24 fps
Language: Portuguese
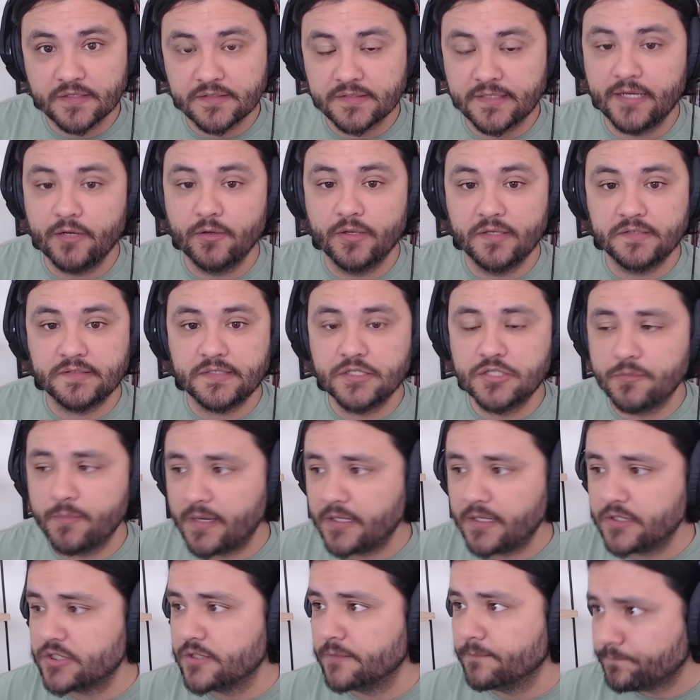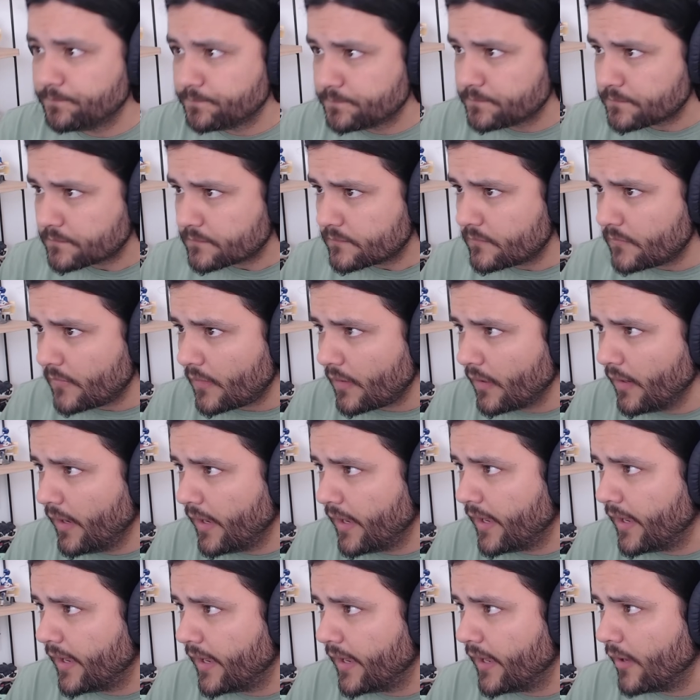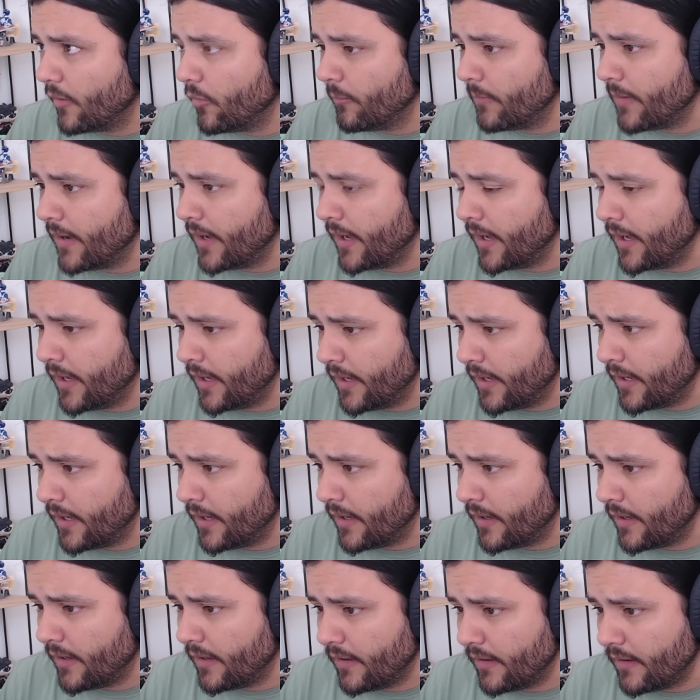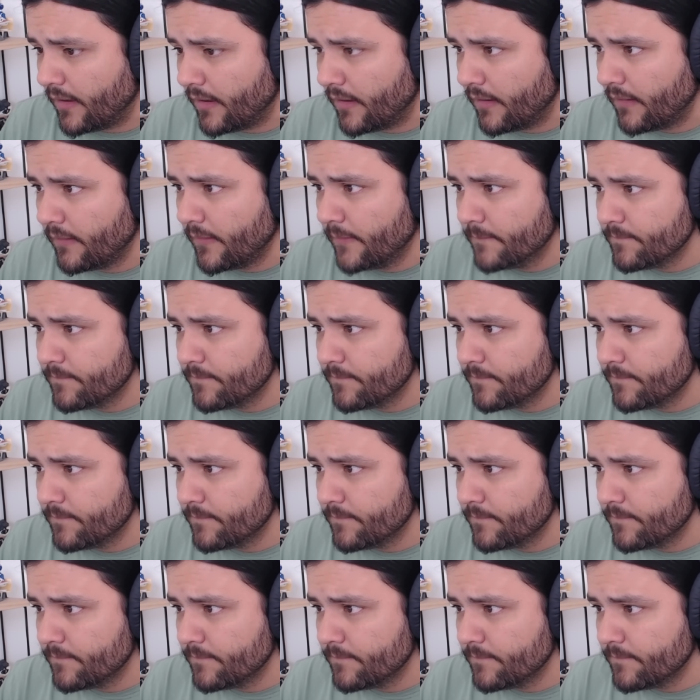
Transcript: Saiu recentemente é, uma